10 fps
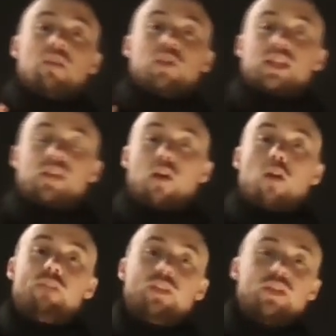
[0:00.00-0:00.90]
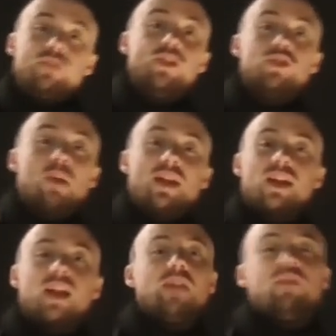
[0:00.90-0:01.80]
wird es die Frau viel, viel, viel
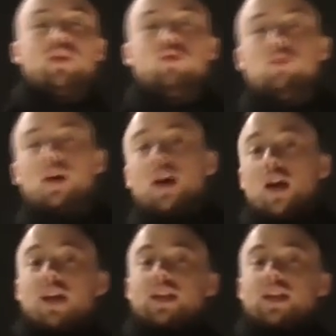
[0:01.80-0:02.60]
spannender reden, wenn du über